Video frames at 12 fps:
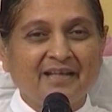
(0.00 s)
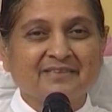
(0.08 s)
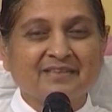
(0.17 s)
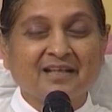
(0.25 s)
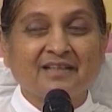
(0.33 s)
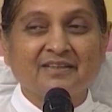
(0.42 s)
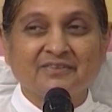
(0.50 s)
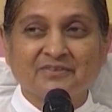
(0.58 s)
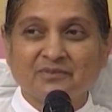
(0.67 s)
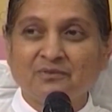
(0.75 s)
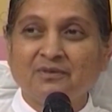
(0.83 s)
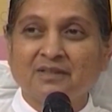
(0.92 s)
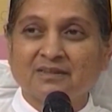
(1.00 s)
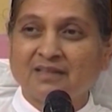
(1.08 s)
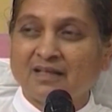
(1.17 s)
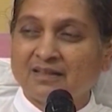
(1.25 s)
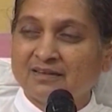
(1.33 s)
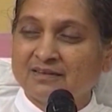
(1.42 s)
ऐसा किसको
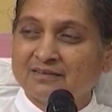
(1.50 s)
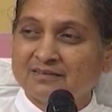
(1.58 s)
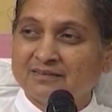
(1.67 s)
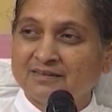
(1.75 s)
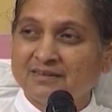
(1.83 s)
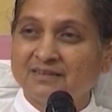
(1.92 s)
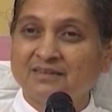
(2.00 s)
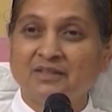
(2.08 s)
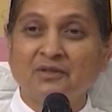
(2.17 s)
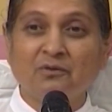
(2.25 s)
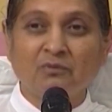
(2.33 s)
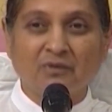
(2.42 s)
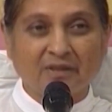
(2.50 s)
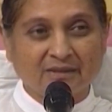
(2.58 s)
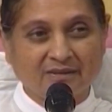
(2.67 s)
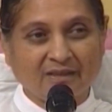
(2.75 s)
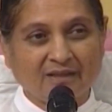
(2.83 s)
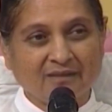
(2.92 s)
लगता है कितने को
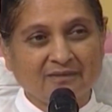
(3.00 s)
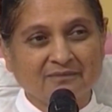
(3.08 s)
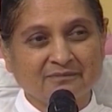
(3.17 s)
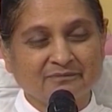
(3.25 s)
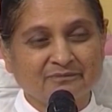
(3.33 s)
लगता है